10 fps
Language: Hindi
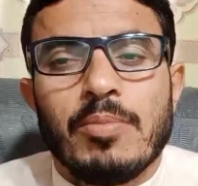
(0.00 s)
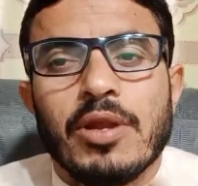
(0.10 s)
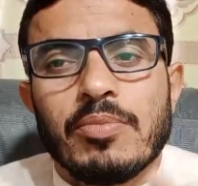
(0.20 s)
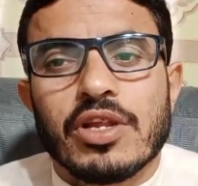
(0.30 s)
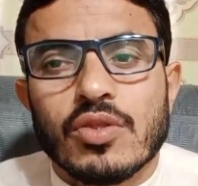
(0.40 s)

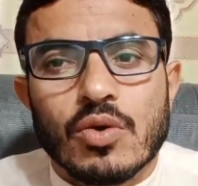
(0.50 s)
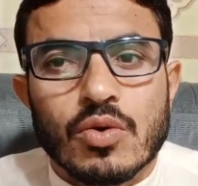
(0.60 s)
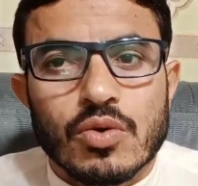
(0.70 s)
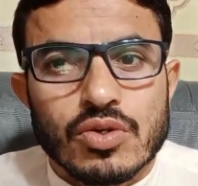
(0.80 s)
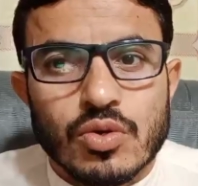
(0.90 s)
अपने परिंदों
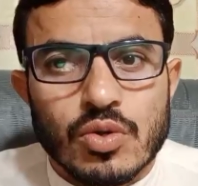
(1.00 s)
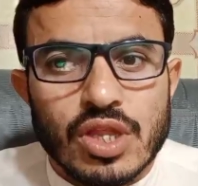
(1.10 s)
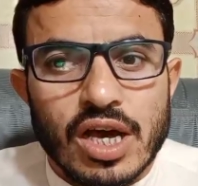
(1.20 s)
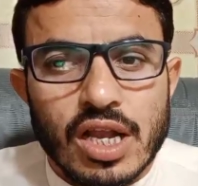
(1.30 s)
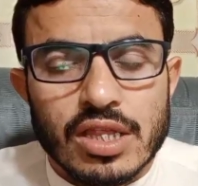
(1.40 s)
को जो
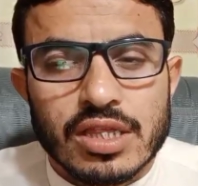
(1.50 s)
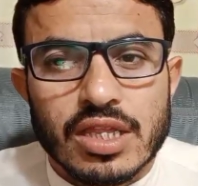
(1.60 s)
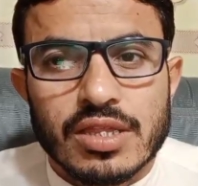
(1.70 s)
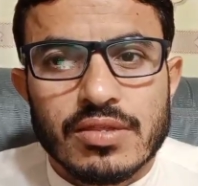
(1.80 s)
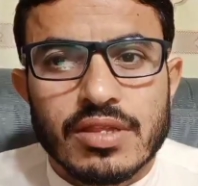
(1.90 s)
दाल
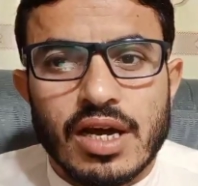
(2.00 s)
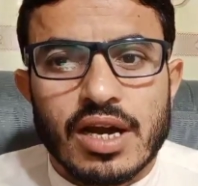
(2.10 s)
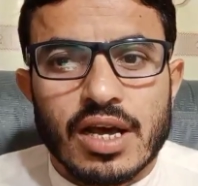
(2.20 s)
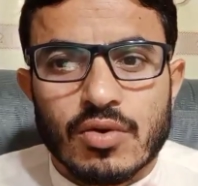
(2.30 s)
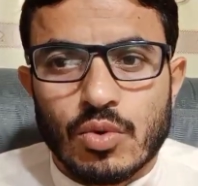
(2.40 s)

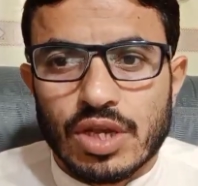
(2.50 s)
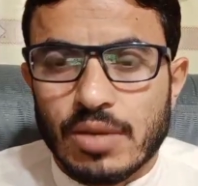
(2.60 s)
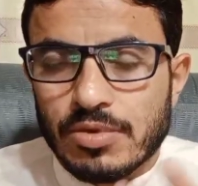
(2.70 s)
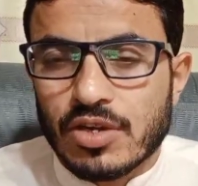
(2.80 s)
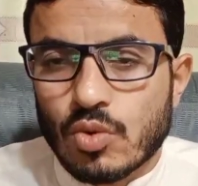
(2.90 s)
दाना कोई
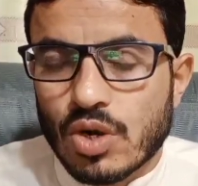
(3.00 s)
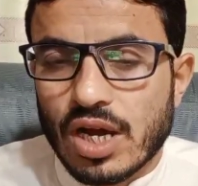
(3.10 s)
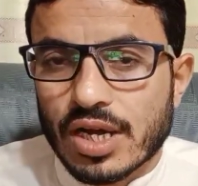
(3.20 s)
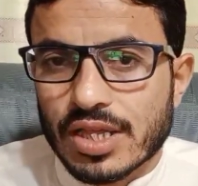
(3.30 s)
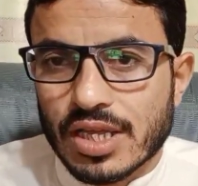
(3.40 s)
अपनी
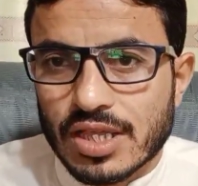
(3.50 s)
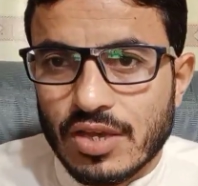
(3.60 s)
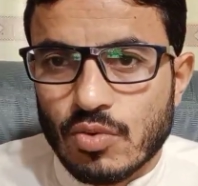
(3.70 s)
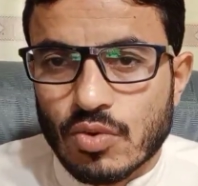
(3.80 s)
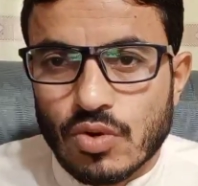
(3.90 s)
खुराक देते
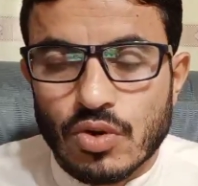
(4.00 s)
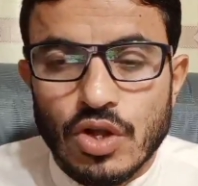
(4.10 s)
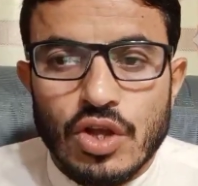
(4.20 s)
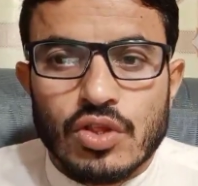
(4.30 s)
हैं उनको